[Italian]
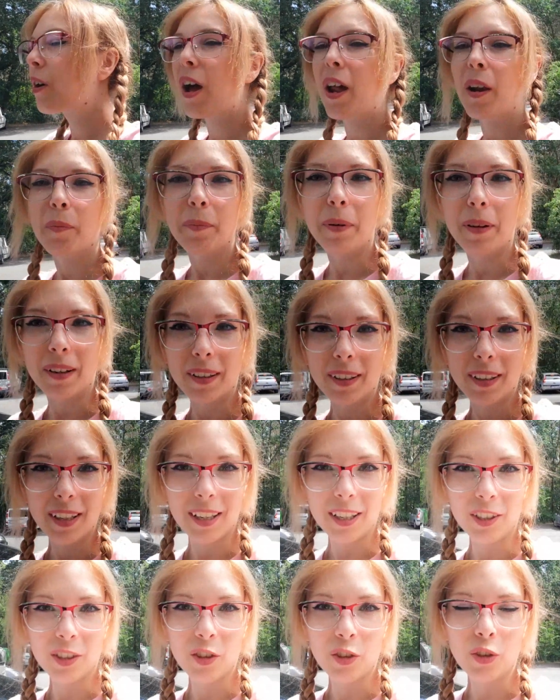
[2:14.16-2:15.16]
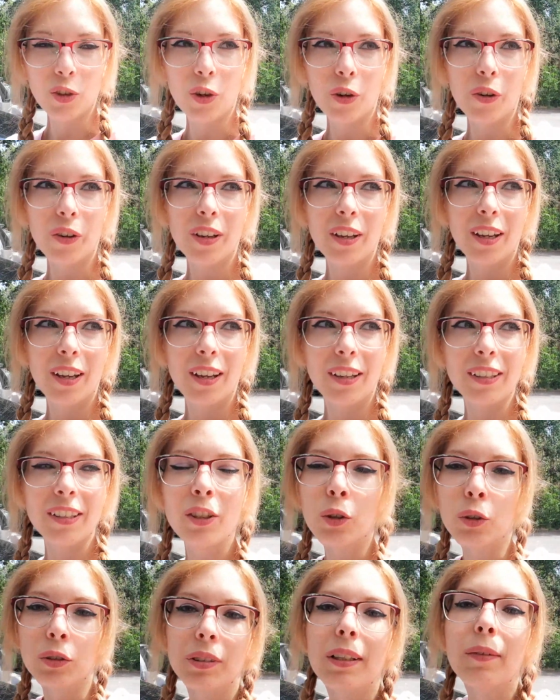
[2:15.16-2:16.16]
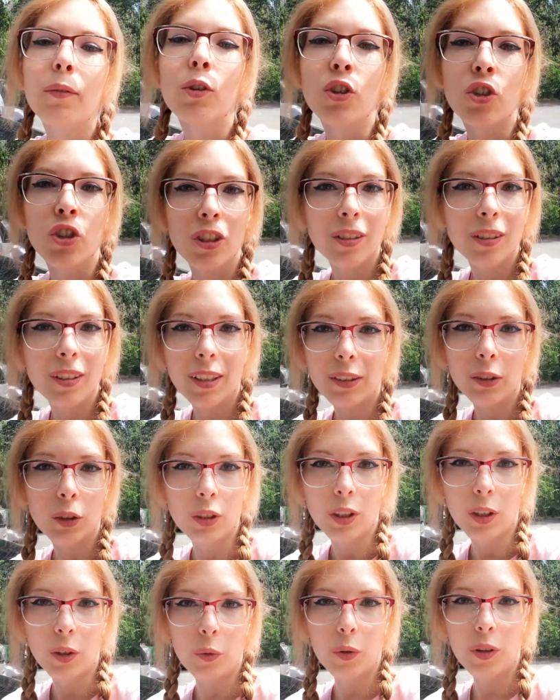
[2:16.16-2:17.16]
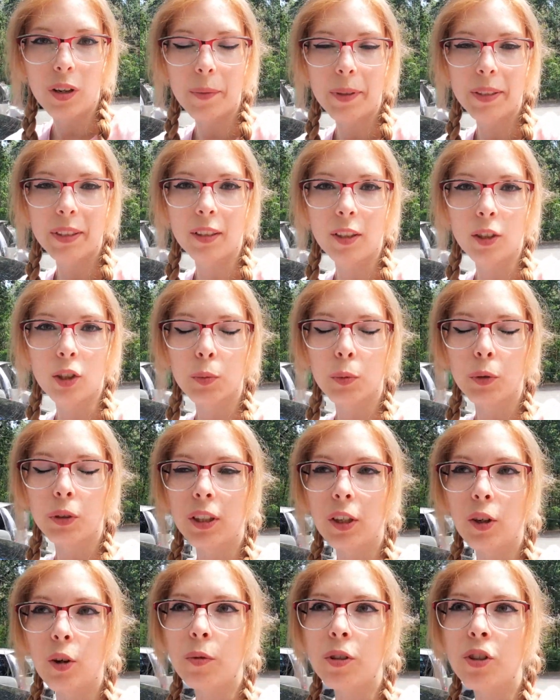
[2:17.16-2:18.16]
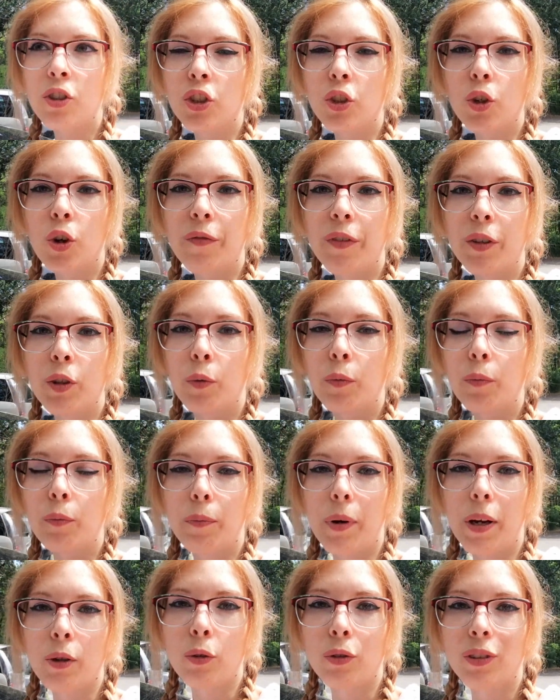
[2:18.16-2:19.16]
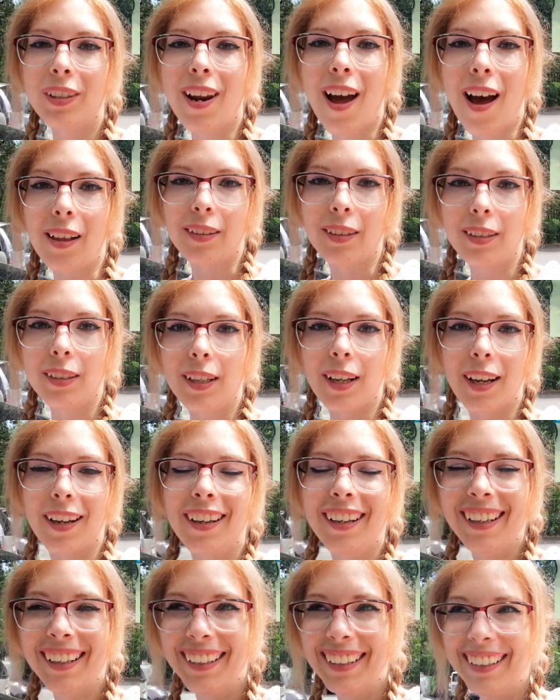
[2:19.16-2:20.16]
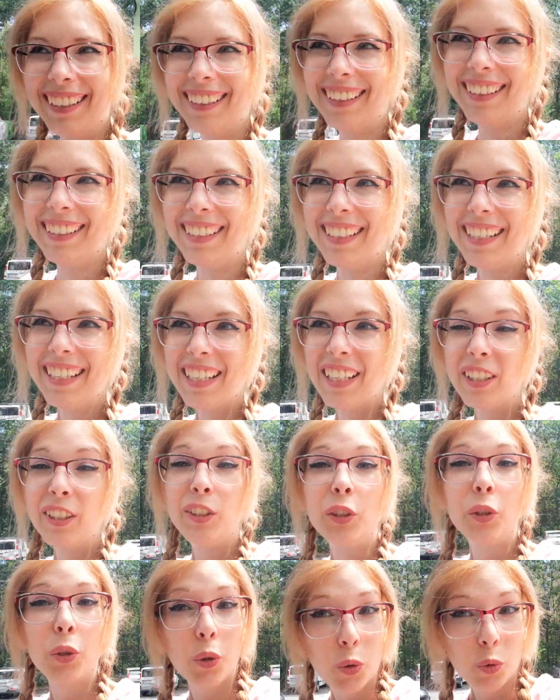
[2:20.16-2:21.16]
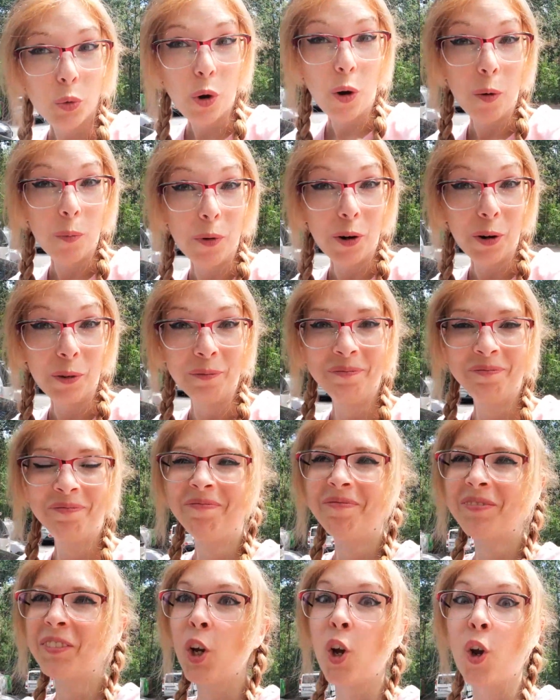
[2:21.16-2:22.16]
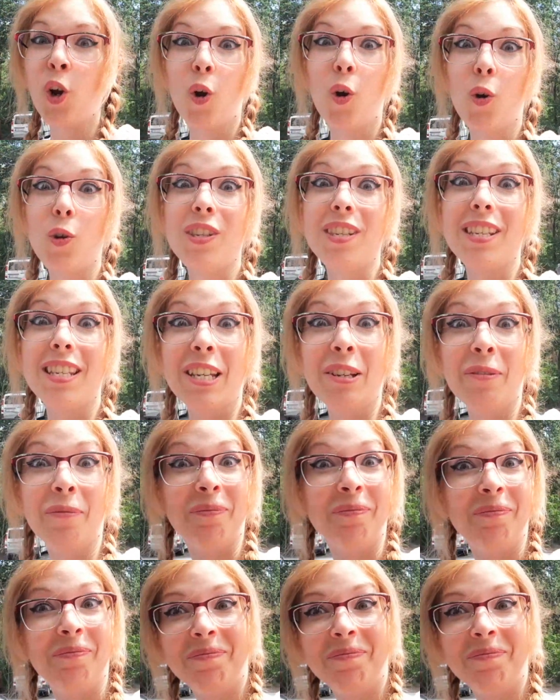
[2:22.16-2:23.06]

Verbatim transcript: al parcheggio e io stavo scendendo tranquillamente dallo sportello, mi giro e vedo un paio di natiche di un uomo così.